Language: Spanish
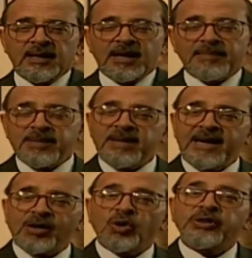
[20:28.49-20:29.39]
La
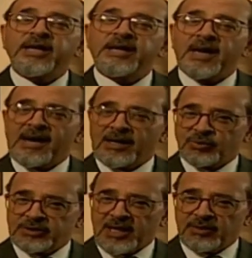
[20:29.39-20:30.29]
primera condena al
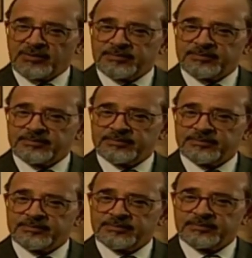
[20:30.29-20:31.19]
acusado.
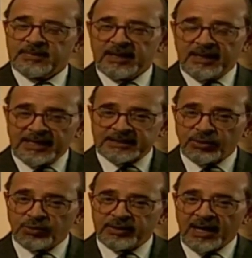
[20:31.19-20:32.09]
La
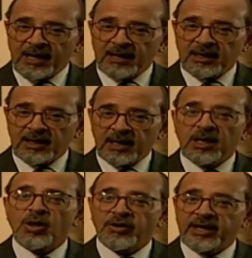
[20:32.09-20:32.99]
segunda
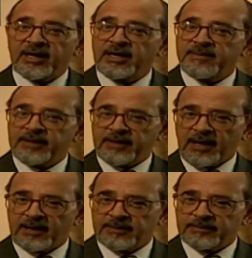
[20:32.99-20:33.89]
lo deja en libertad.